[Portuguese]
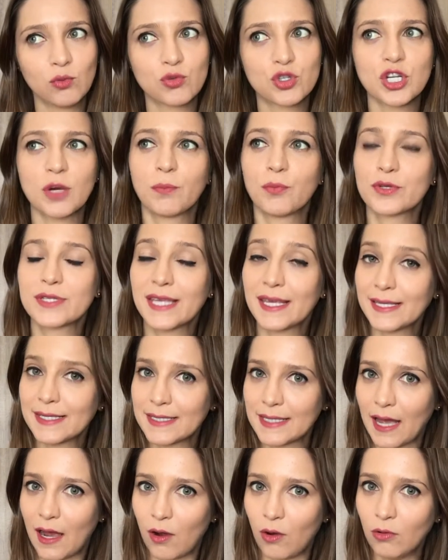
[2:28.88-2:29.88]
um shampoo sem
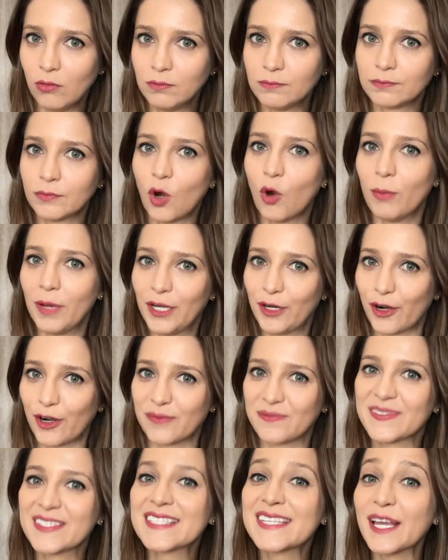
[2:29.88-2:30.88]
sal, ou melhor,
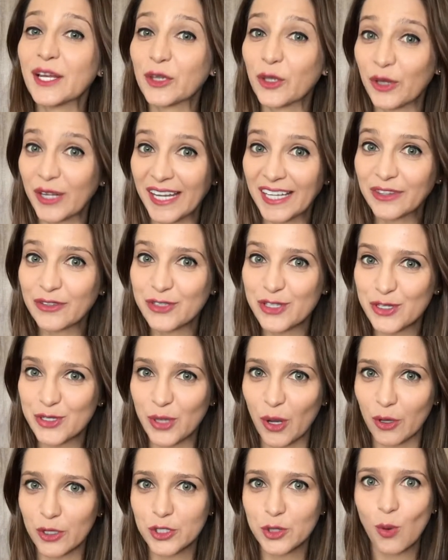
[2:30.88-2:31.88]
sem cloreto de
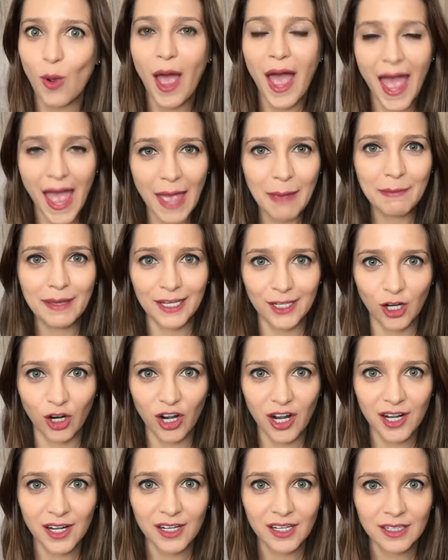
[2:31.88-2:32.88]
sódio, é
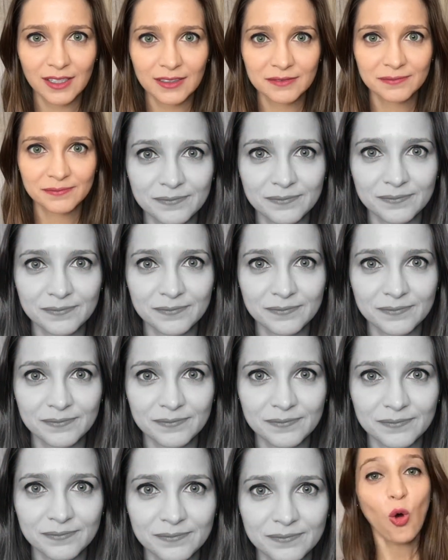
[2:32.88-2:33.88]
melhor?
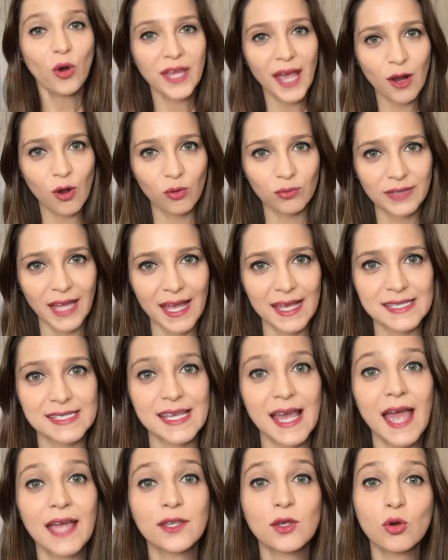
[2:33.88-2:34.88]
O que
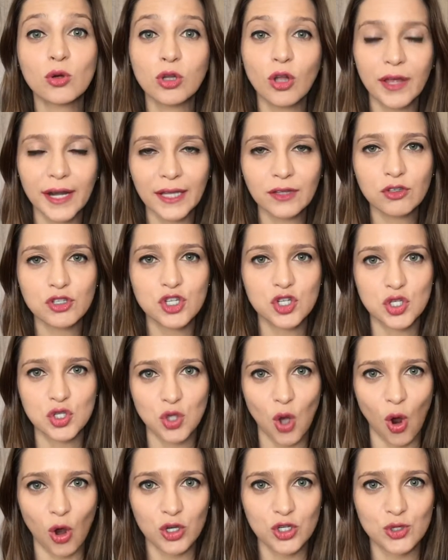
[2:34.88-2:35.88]
acontece é que o cloreto de
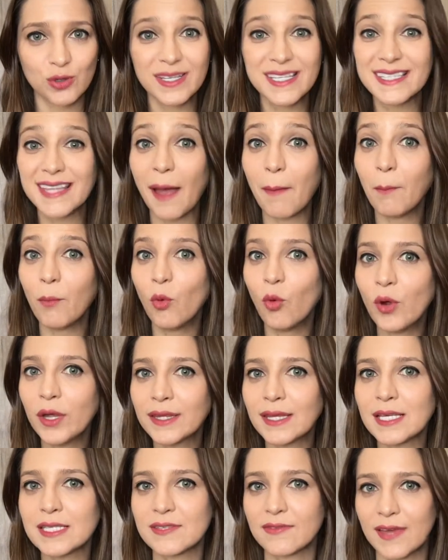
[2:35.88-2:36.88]
sódio está
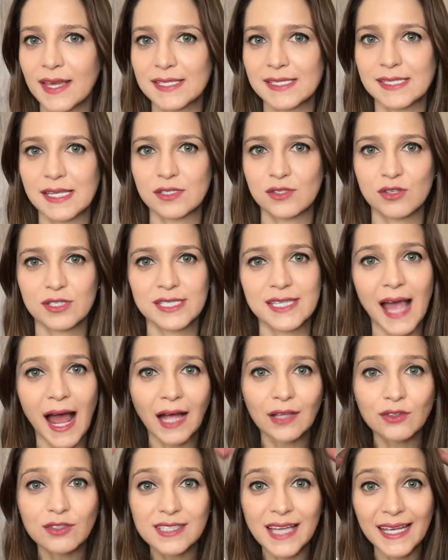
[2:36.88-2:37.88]
muitas vezes
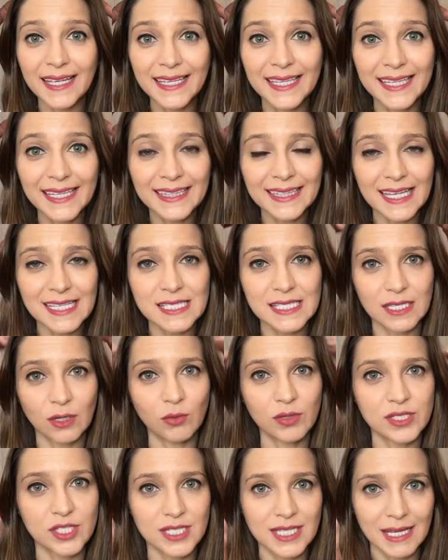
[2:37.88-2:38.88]
associado à
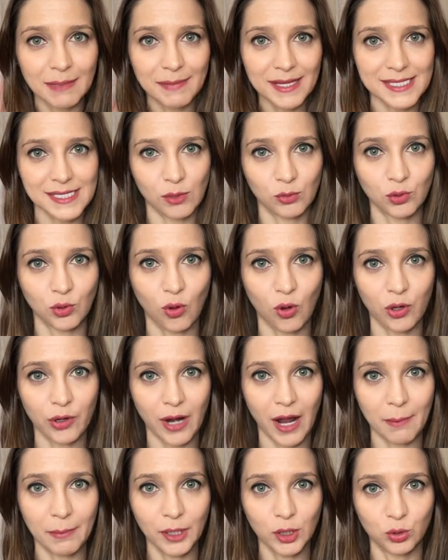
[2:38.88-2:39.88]
irritação e descamação do couro
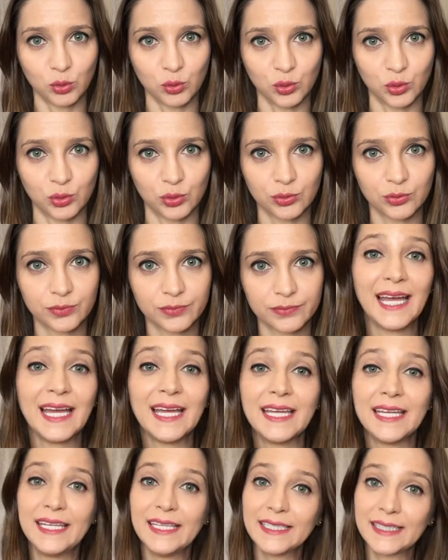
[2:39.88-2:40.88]
cabeludo.
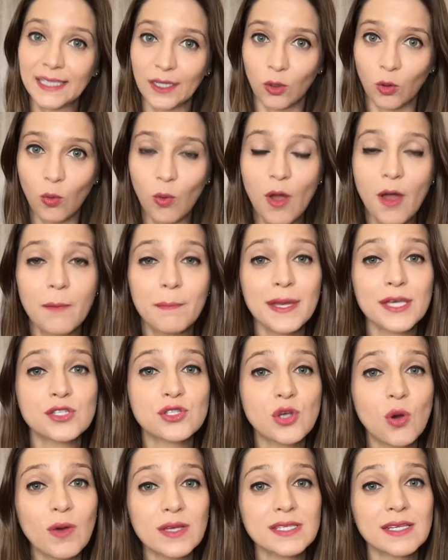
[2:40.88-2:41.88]
então,
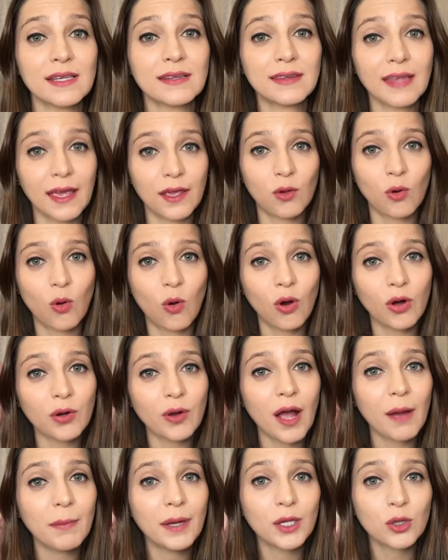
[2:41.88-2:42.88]
pessoas que têm o couro
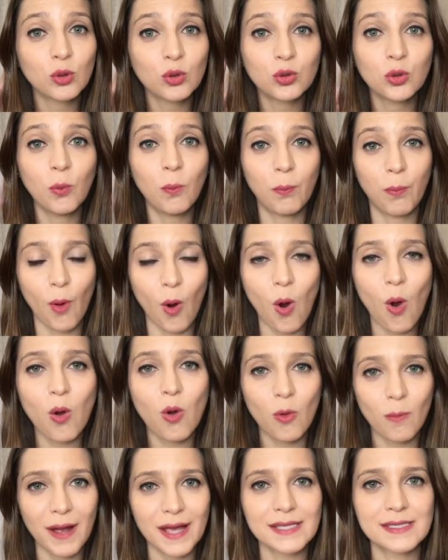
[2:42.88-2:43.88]
cabeludo um
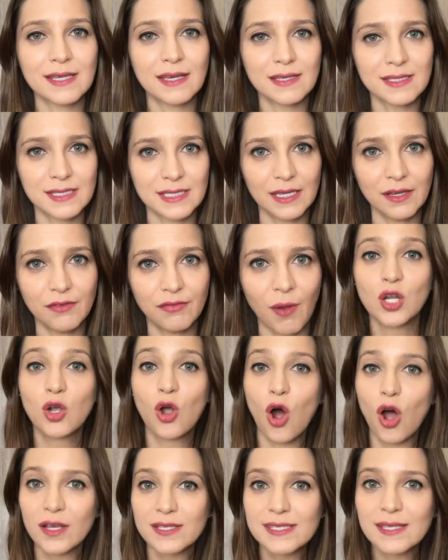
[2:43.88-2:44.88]
pouco mais sensível
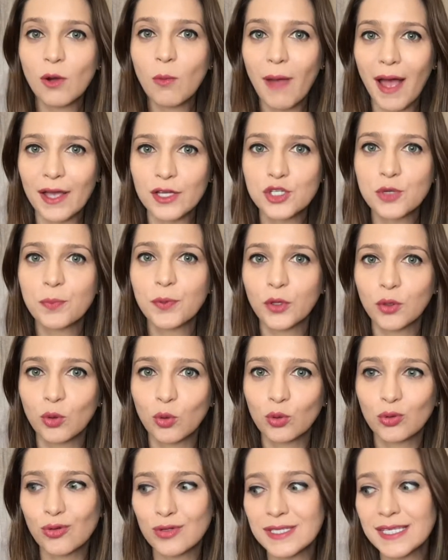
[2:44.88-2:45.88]
gostam mais de
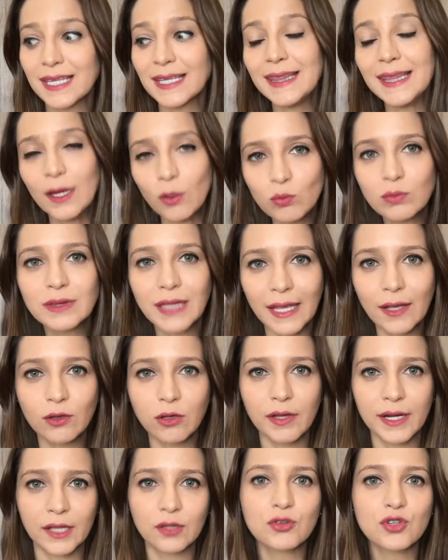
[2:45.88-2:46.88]
produtos que não têm
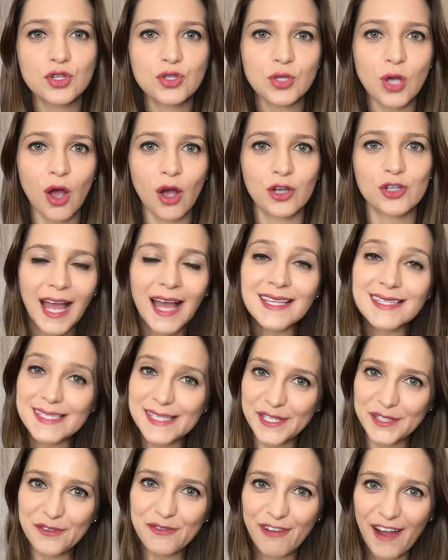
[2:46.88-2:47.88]
cloreto de sódio.
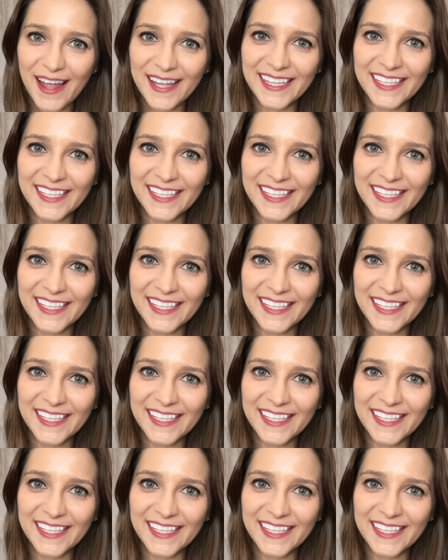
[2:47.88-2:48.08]
Assim não vai